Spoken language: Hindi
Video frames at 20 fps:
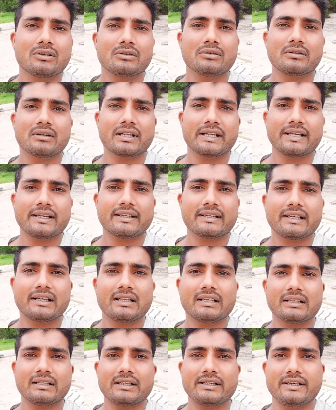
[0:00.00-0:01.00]
और एक
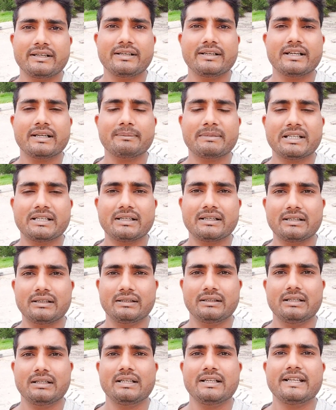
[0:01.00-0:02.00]
रियाल का इंडिया में
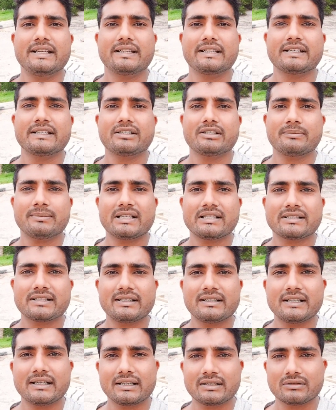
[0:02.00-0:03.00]
इक्कीस रुपये चल
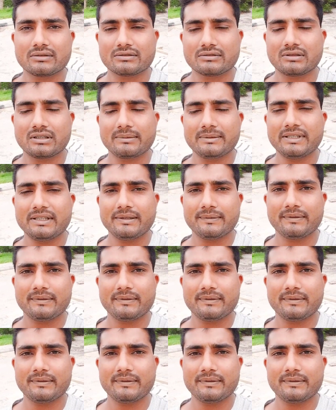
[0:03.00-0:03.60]
रहा है दोस्तों अभी